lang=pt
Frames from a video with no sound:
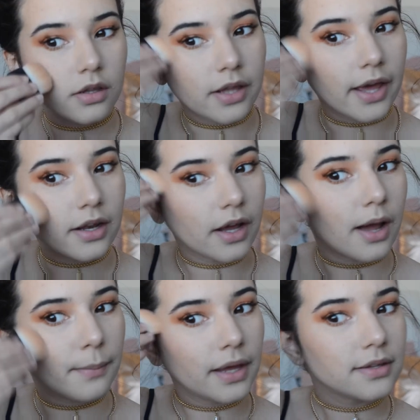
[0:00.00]

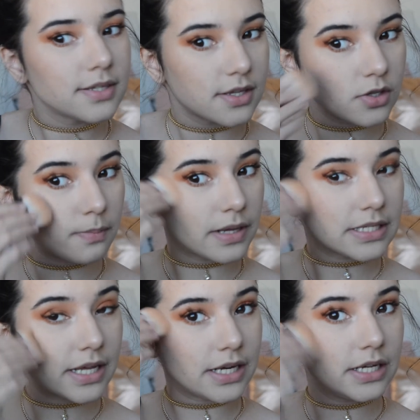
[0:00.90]
Tecnicamente, você só
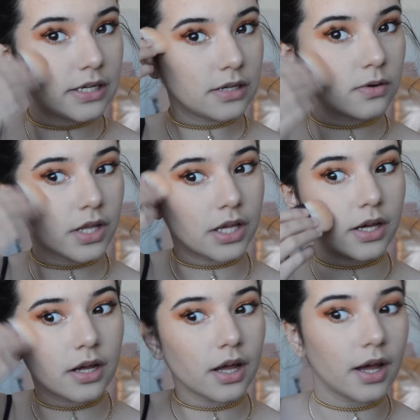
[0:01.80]
passaria o quê?
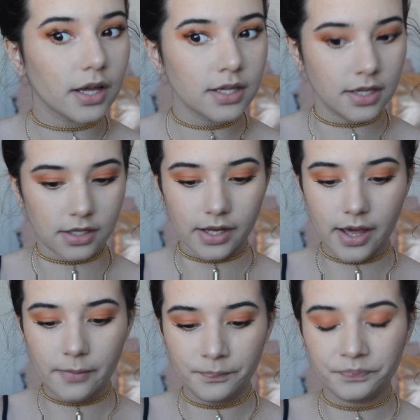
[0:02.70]
Aqui,
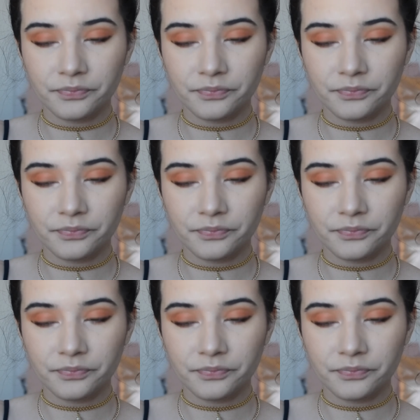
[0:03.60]
né?